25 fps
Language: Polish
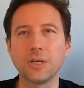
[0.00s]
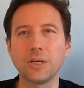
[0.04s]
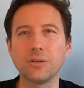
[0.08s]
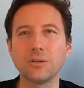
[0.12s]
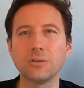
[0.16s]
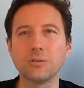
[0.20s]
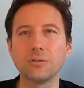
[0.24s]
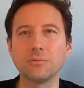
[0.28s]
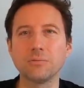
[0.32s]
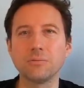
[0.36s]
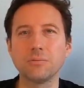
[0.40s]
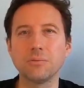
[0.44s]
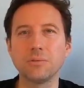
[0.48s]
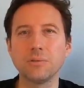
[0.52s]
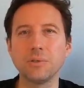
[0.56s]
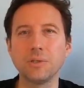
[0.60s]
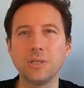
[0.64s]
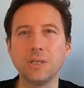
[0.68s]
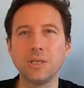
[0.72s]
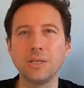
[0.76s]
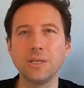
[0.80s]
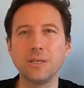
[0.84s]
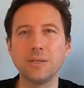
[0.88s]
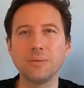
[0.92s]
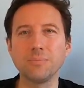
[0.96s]
No,
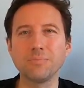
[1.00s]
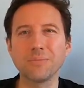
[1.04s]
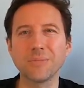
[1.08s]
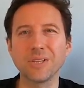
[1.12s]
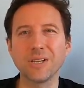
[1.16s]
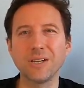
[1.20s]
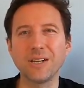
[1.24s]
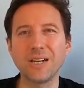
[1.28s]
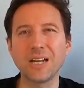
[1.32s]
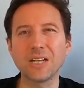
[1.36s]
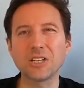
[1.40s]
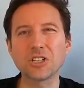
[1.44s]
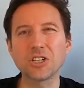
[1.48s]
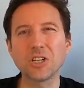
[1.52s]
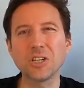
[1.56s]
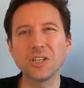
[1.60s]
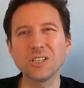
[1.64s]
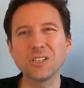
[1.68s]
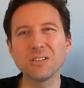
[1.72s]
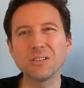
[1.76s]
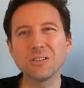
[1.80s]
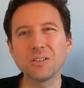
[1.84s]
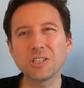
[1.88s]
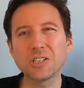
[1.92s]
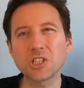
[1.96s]
mm,
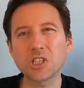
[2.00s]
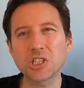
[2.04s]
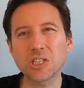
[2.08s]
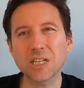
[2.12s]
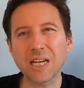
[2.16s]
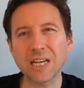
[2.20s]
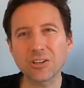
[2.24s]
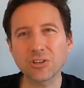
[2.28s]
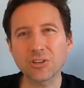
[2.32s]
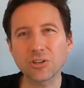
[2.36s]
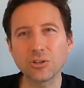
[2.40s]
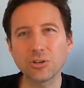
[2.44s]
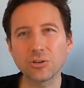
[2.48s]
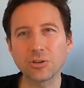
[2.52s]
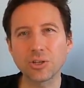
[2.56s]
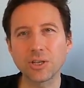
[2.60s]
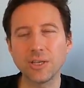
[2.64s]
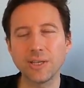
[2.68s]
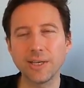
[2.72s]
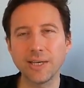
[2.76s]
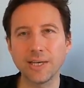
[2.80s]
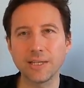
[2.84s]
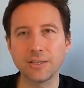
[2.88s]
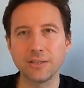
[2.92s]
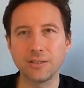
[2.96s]
raczej rzadko
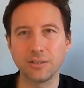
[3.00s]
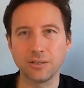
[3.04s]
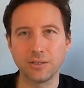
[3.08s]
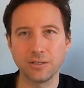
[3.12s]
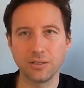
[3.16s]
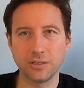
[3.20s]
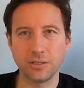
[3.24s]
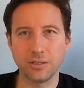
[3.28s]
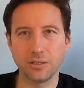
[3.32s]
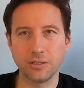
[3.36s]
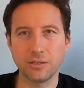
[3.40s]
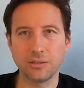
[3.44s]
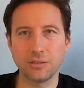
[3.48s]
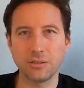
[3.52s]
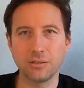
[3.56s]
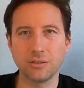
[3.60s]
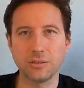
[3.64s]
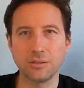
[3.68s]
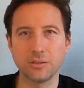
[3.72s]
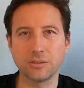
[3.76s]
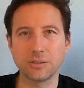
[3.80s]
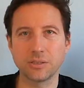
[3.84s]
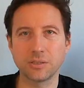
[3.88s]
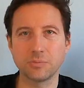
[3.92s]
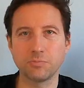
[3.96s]
kiedy
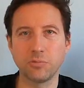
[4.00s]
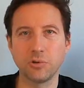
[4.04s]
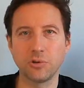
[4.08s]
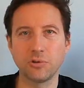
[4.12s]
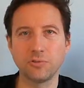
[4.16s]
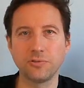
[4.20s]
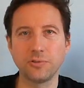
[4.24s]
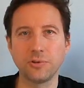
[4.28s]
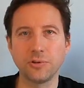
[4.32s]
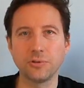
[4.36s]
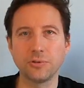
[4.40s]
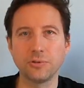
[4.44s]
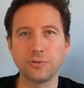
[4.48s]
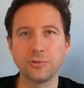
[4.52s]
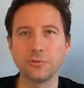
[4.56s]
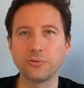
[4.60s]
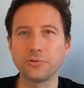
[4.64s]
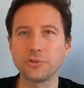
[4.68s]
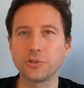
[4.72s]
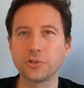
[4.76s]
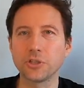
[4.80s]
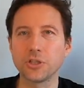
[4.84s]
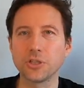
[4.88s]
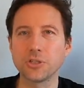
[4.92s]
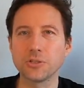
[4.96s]
e, z powodów
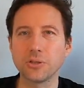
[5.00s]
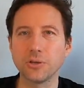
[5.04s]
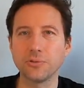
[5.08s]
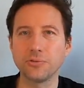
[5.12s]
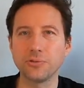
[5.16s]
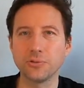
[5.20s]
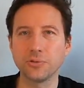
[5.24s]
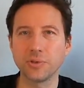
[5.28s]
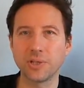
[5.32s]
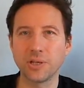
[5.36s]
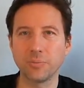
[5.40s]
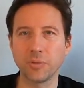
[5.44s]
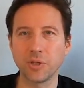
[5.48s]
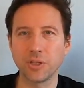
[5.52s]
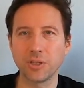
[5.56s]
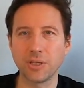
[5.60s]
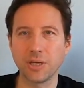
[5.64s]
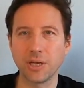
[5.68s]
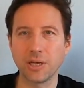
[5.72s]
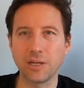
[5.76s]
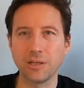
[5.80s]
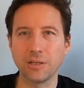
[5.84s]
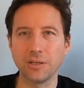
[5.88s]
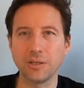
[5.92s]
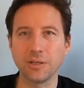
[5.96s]
czysto
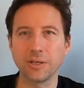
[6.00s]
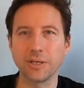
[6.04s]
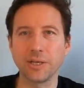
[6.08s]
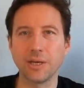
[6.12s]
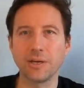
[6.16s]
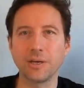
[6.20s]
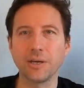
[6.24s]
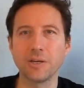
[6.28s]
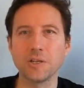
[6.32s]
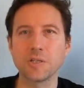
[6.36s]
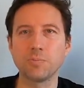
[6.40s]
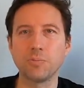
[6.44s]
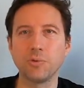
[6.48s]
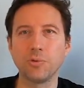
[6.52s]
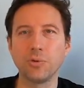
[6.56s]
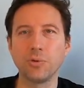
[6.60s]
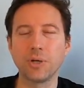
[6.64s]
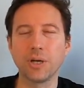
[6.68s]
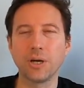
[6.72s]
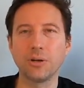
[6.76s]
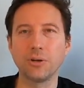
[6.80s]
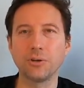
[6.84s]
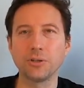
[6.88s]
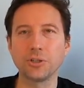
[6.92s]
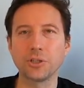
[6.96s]
fundamentalnych jakaś
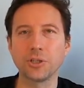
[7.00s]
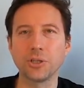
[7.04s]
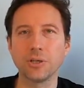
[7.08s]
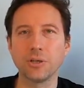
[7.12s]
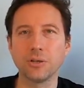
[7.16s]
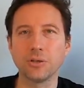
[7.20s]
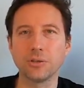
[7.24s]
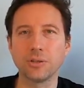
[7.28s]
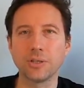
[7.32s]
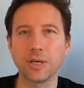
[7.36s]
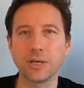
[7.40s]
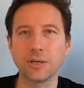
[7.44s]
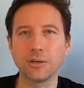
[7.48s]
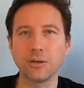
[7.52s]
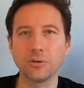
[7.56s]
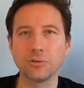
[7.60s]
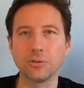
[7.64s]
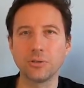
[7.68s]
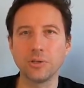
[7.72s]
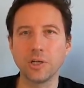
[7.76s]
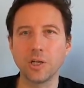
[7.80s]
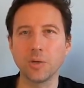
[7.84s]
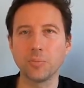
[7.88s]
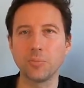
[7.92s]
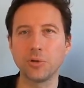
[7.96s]
spółka rośnie o, ta, o
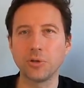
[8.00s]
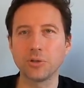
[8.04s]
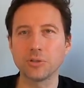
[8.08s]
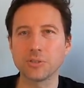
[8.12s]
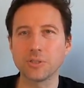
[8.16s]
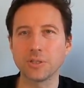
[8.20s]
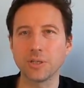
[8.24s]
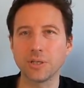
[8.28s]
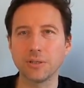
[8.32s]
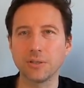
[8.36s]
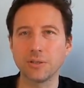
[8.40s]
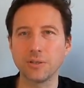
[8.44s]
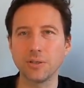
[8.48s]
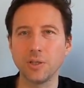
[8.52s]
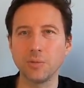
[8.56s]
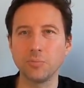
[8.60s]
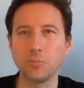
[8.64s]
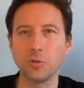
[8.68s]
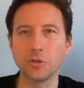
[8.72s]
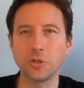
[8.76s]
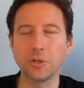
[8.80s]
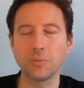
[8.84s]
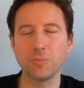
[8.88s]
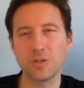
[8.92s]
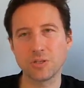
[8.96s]
tyle procent i
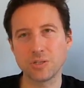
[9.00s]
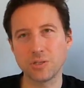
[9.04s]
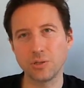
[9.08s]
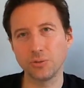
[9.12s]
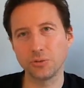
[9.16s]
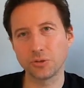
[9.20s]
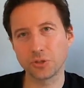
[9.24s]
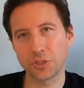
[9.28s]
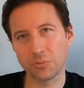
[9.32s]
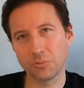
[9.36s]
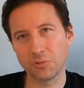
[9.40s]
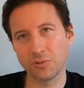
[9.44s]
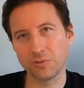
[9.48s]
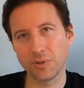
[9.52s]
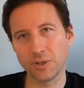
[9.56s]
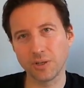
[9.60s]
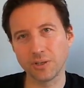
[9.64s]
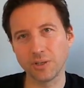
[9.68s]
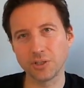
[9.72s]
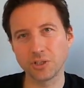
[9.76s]
potem jest to utrzymywane.